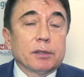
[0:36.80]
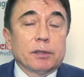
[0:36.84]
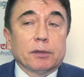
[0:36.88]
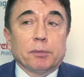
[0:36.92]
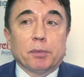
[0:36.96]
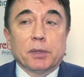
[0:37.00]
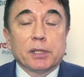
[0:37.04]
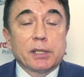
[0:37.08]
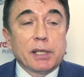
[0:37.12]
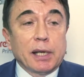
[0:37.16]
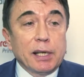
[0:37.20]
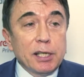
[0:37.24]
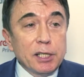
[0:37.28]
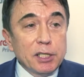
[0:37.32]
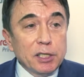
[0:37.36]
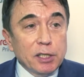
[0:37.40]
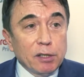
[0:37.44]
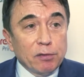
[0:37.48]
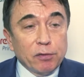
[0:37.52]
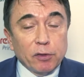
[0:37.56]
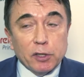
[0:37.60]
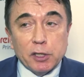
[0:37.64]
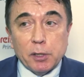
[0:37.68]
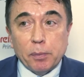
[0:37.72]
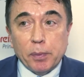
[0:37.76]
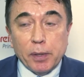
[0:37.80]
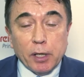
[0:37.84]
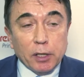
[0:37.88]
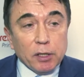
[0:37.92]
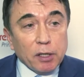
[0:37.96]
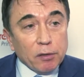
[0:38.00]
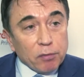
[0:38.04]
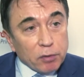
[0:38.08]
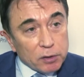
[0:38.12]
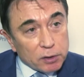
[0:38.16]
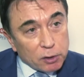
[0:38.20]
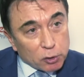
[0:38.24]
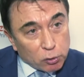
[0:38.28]
специалистов,
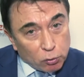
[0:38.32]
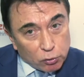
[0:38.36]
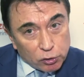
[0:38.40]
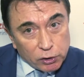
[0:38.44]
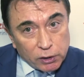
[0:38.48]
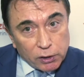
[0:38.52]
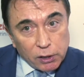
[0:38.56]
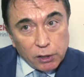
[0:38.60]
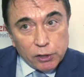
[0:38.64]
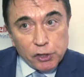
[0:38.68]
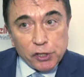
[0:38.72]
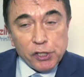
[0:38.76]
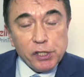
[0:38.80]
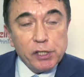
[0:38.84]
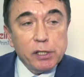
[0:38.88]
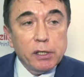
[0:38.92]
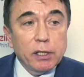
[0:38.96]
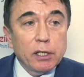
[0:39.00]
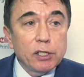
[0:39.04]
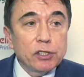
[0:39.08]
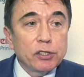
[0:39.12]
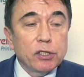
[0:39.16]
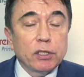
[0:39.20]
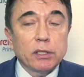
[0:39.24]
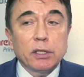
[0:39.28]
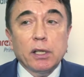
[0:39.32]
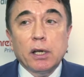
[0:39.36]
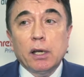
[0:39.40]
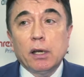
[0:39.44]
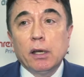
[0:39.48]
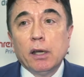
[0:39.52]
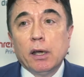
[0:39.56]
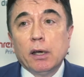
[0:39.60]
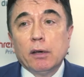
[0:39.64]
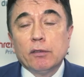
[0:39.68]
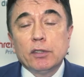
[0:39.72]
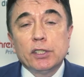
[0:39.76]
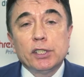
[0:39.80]
экспертов. Это тоже отличительная черта
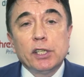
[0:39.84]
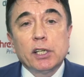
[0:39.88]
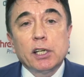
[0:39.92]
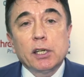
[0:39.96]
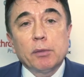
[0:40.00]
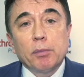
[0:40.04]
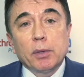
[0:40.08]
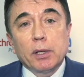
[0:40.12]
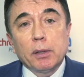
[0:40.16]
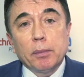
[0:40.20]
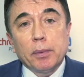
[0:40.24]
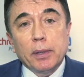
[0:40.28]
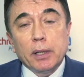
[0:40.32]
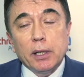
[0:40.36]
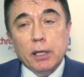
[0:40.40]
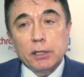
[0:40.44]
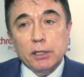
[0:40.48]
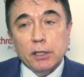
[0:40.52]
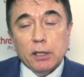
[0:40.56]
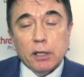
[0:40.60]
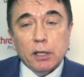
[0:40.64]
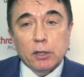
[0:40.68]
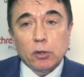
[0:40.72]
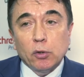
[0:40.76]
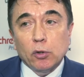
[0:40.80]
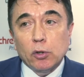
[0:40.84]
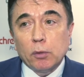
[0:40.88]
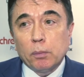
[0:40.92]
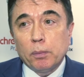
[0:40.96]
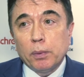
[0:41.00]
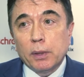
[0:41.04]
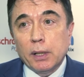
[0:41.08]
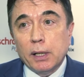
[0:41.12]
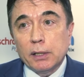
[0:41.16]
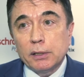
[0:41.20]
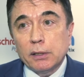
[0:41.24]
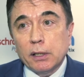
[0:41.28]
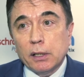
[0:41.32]
всех мероприятий, которые
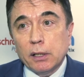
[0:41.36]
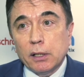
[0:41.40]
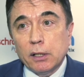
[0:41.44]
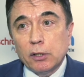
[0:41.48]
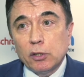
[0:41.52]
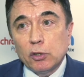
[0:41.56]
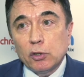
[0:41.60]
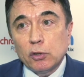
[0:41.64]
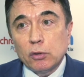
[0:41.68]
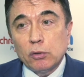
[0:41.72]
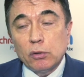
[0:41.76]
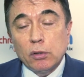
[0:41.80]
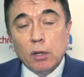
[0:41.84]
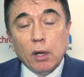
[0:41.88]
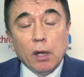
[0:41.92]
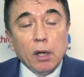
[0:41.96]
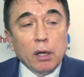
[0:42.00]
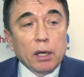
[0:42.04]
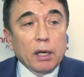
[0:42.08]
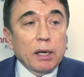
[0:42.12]
ПЛАС организует.